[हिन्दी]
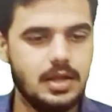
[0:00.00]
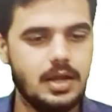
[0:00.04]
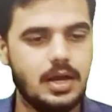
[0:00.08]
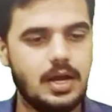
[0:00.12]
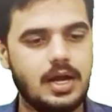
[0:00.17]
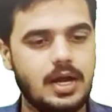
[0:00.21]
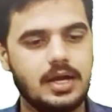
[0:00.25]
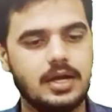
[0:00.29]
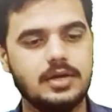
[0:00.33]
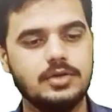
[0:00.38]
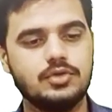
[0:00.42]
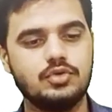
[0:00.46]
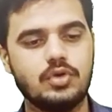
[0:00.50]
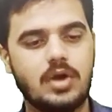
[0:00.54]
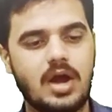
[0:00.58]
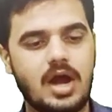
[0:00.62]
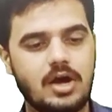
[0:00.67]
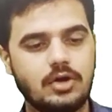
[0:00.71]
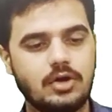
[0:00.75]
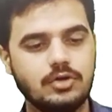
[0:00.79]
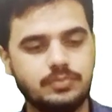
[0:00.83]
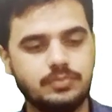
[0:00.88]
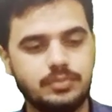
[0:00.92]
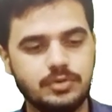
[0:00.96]
अगर जो
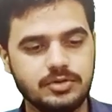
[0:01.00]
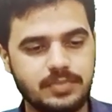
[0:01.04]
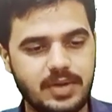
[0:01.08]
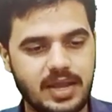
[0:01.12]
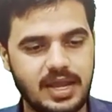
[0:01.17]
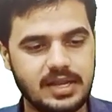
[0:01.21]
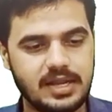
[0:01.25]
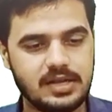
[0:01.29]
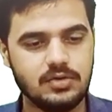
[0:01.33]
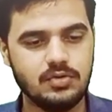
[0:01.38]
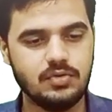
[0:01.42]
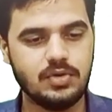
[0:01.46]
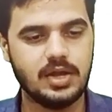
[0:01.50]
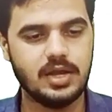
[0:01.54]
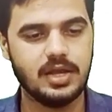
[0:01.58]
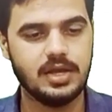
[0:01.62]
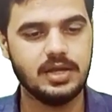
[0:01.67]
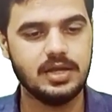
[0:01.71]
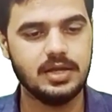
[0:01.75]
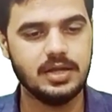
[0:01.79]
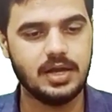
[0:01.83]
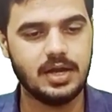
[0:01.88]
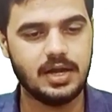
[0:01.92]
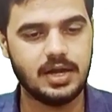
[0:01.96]
आउटपुट वैल्यू है
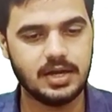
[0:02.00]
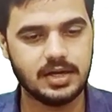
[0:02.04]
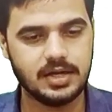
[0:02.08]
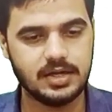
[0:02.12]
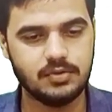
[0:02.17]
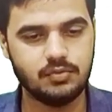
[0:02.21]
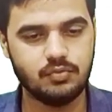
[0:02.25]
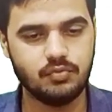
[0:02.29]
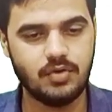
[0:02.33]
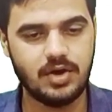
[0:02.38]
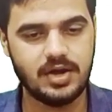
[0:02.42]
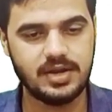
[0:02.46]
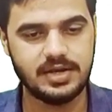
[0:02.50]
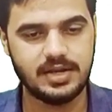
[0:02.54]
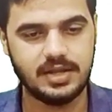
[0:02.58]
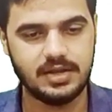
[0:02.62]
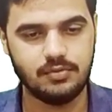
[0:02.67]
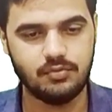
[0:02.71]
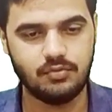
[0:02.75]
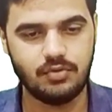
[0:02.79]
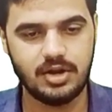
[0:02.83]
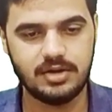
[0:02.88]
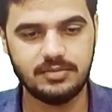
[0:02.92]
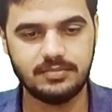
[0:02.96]
अगर वन है
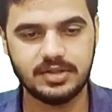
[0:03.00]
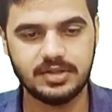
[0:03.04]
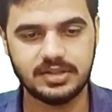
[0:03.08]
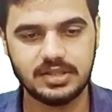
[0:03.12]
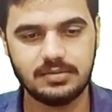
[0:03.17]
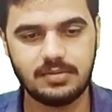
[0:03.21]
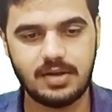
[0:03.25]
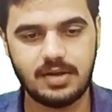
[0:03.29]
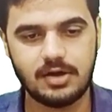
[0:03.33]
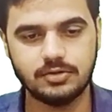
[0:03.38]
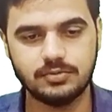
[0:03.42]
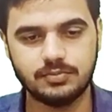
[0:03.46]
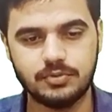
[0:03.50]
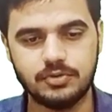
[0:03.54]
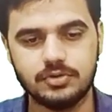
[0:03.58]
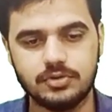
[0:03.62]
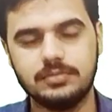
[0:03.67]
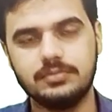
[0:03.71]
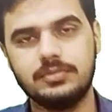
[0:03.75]
वन मतलब आउटपुट